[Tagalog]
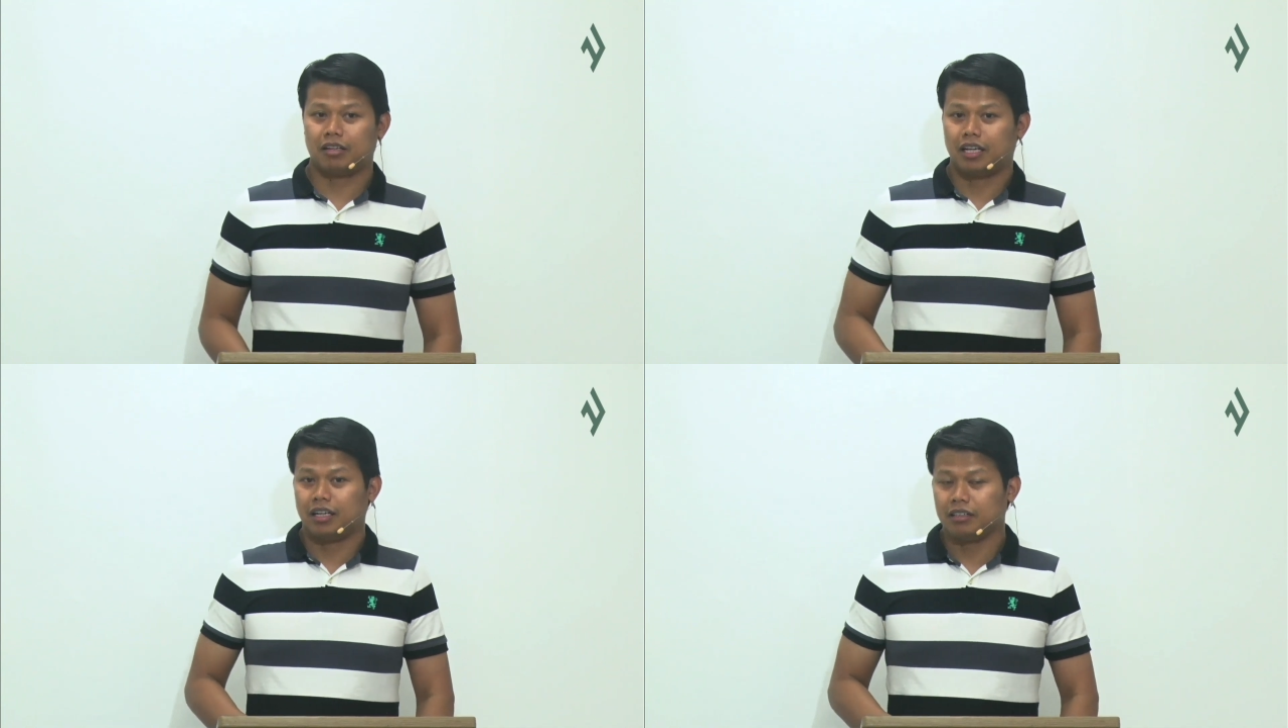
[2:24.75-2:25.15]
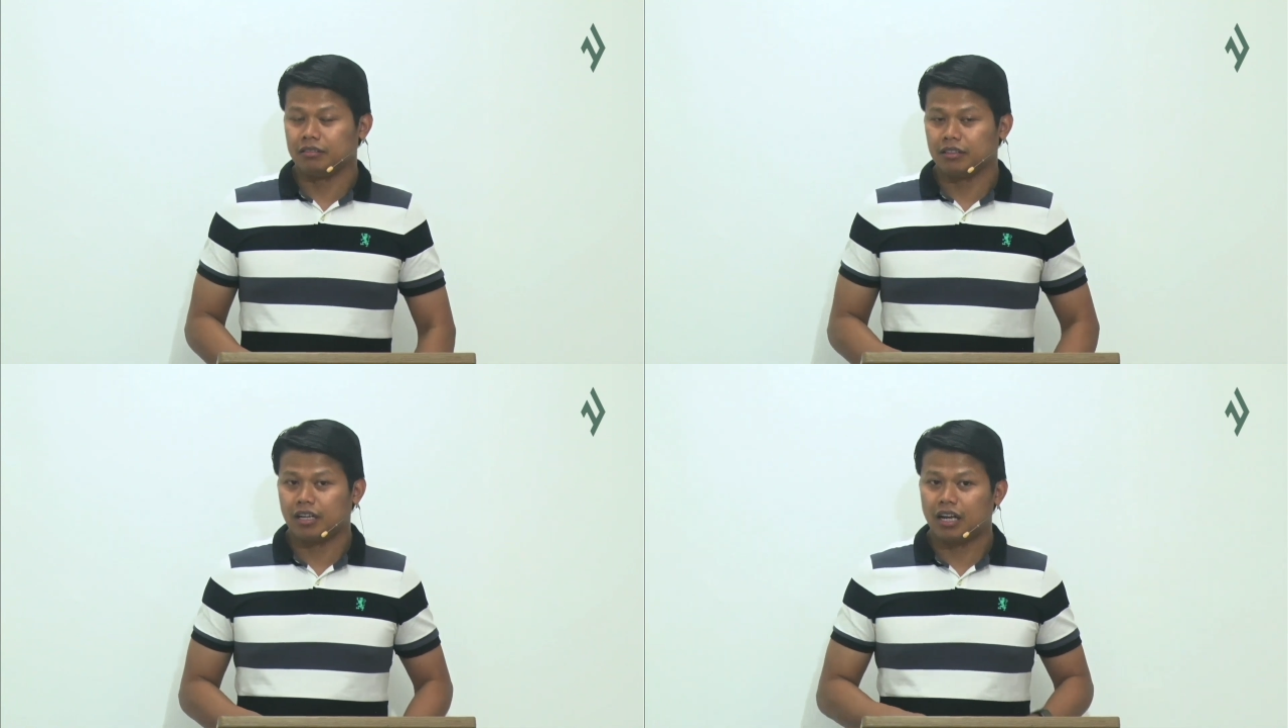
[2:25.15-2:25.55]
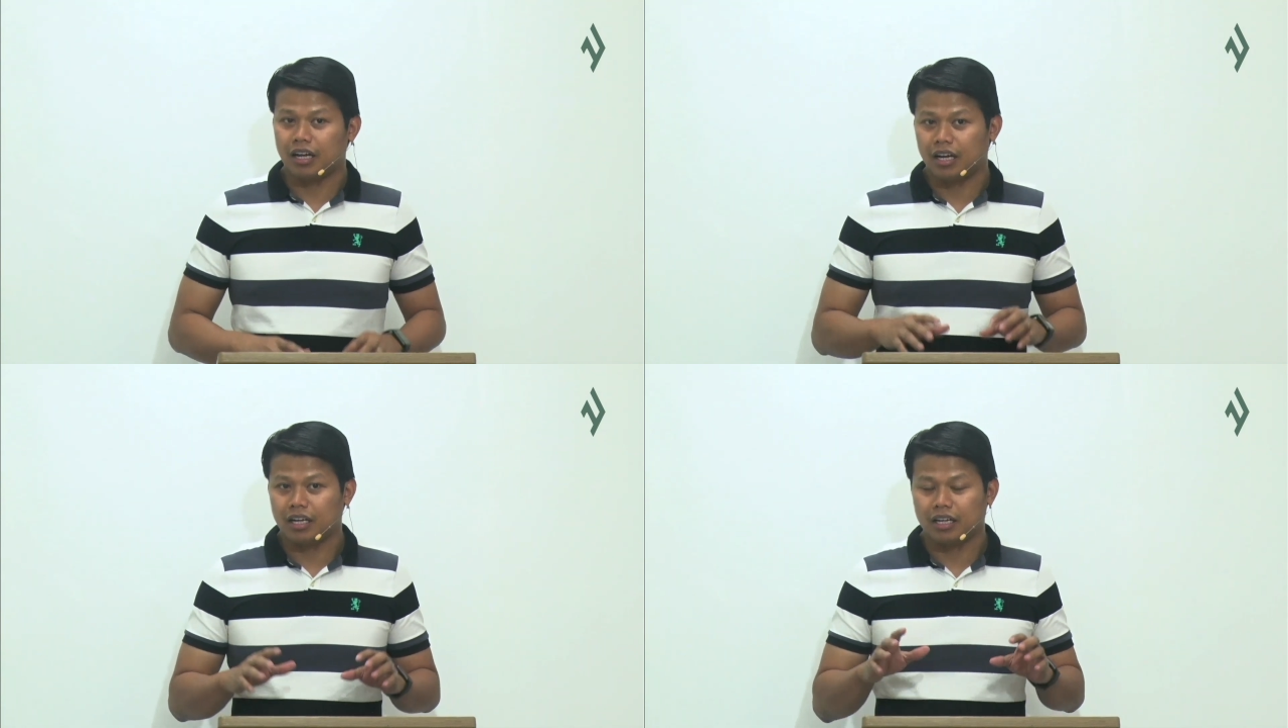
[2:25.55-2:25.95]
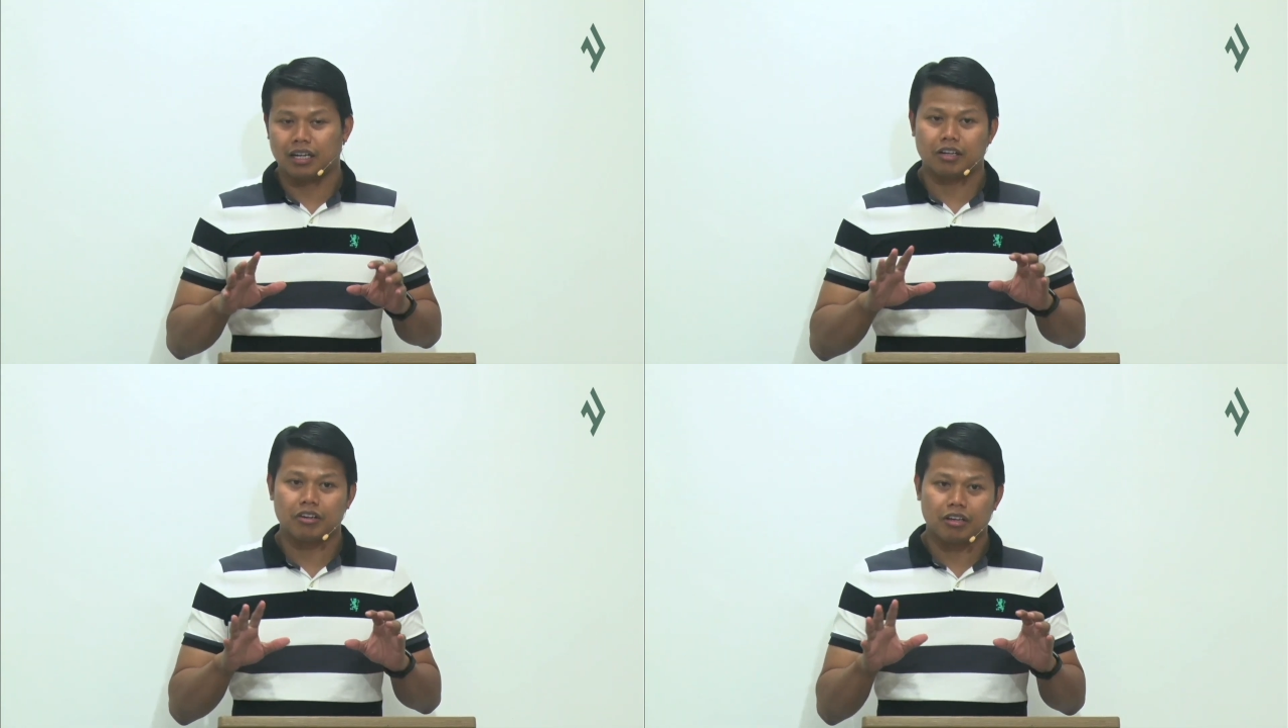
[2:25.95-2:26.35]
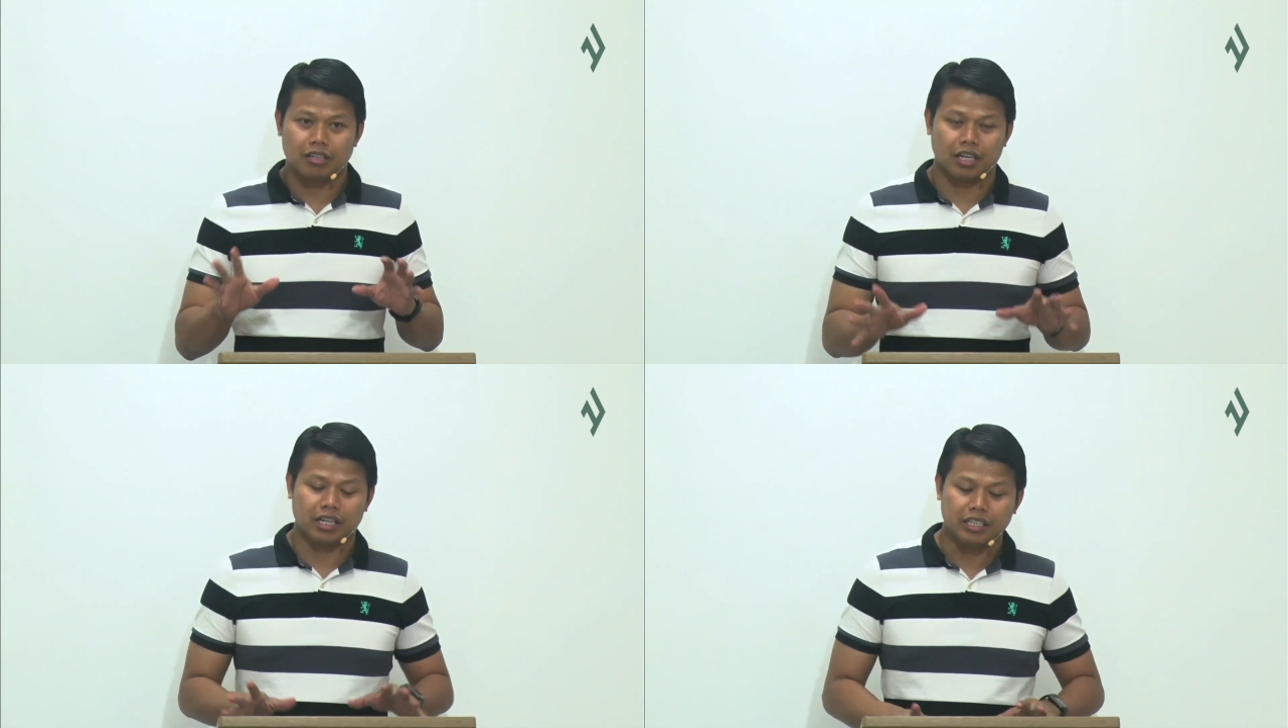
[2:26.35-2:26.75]
Ang
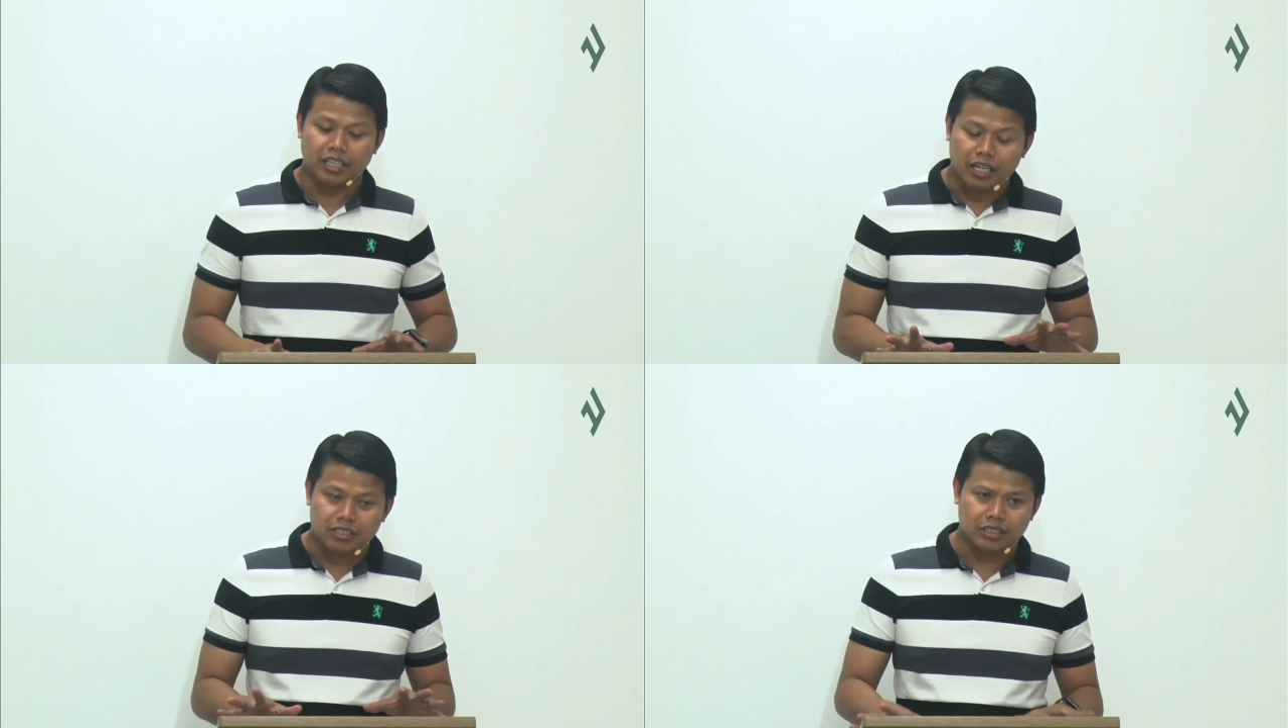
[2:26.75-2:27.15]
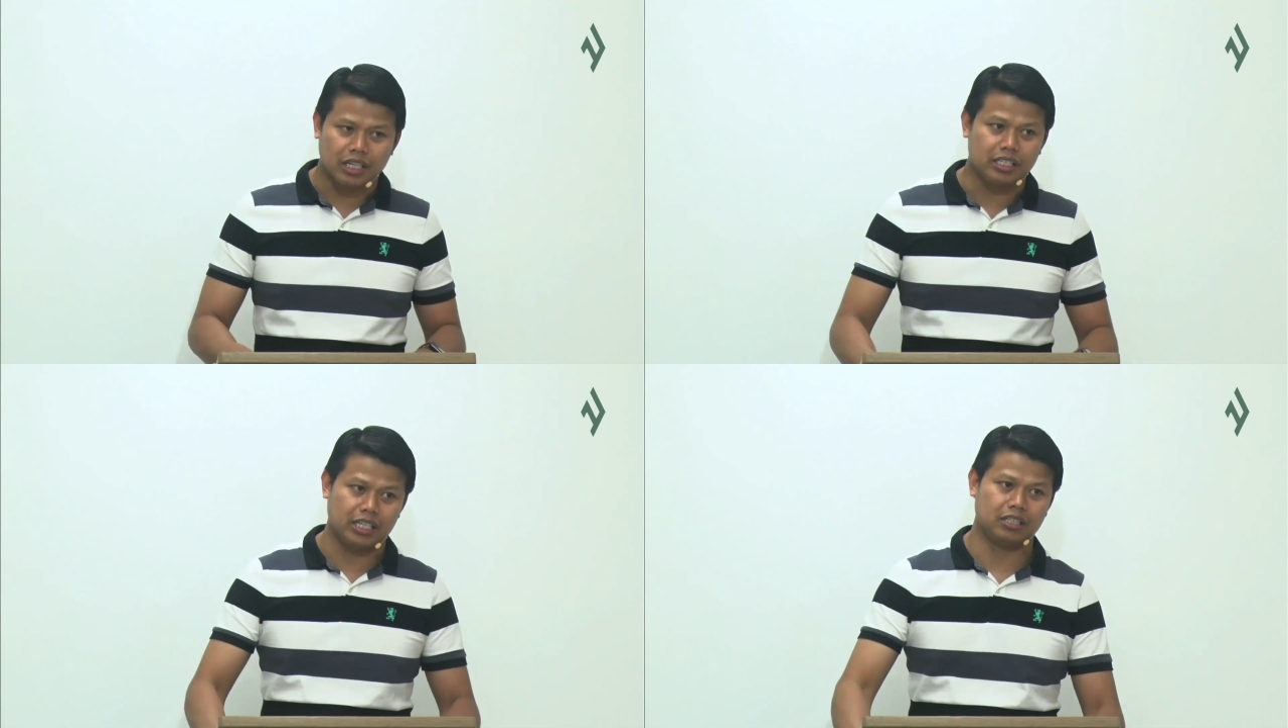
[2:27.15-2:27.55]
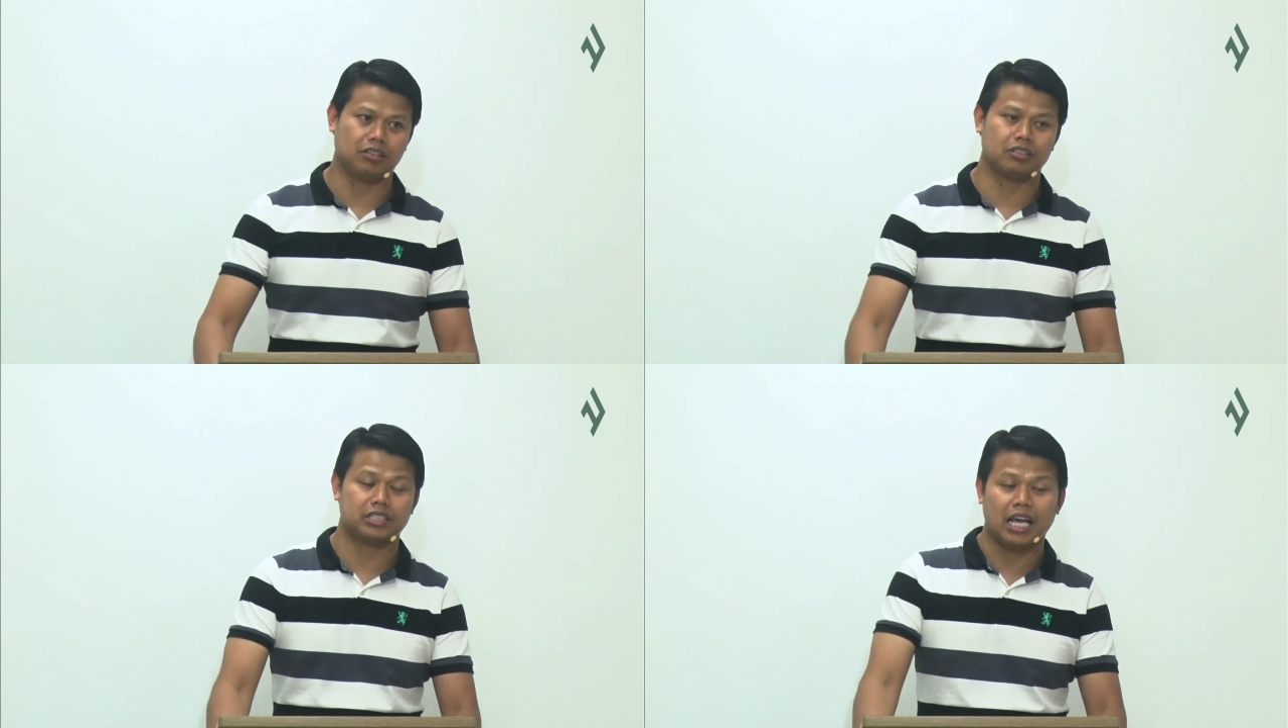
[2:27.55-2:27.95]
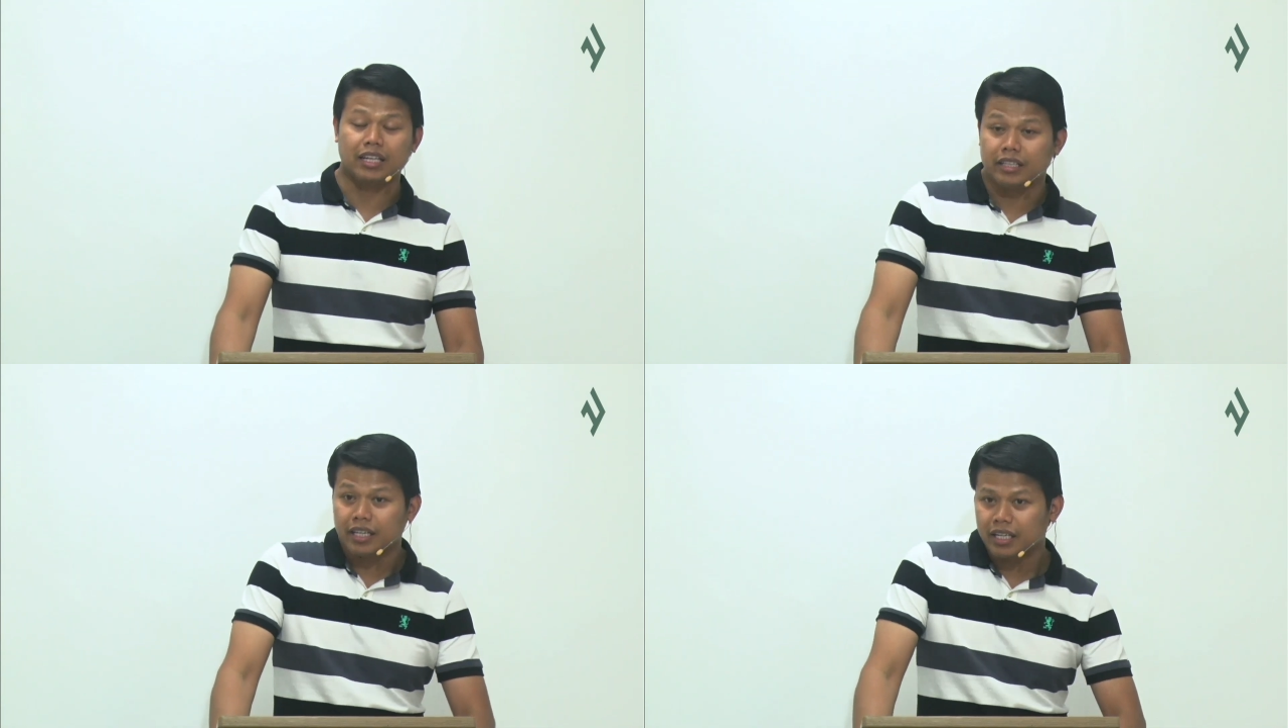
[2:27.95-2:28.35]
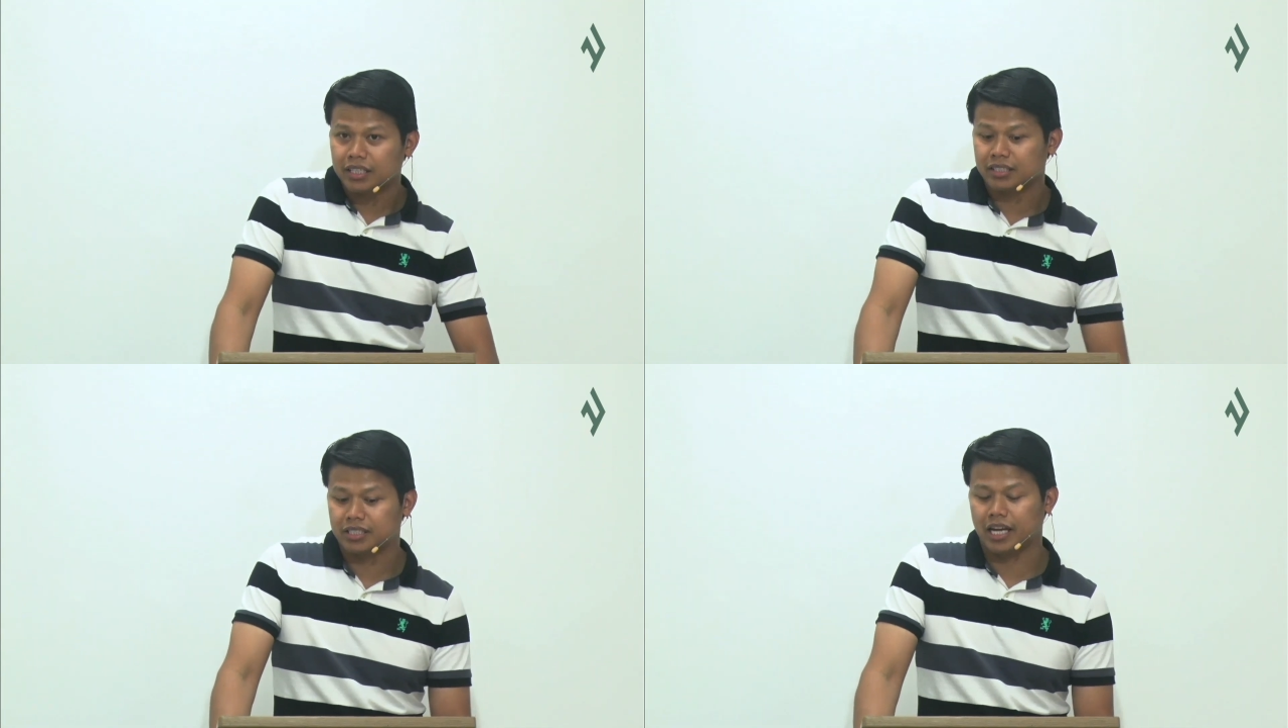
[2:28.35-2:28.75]
nakaka-interesting ah, dito, sadly,
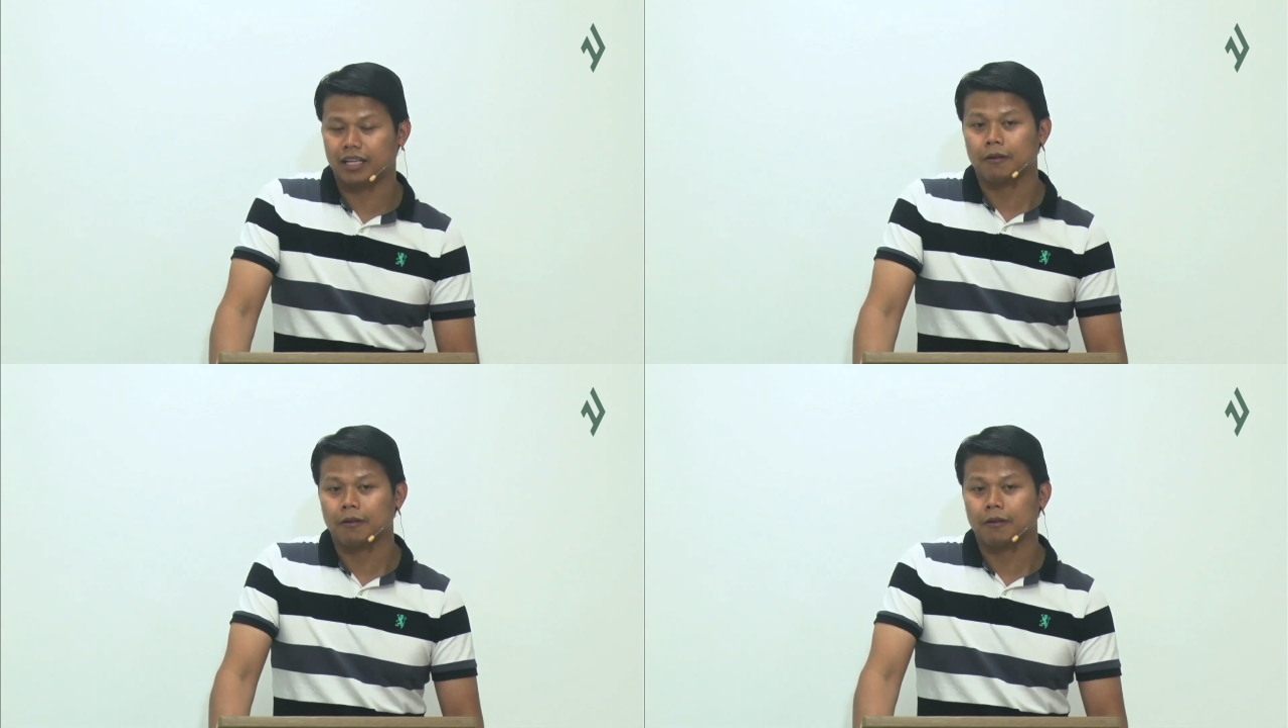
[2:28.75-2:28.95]
is that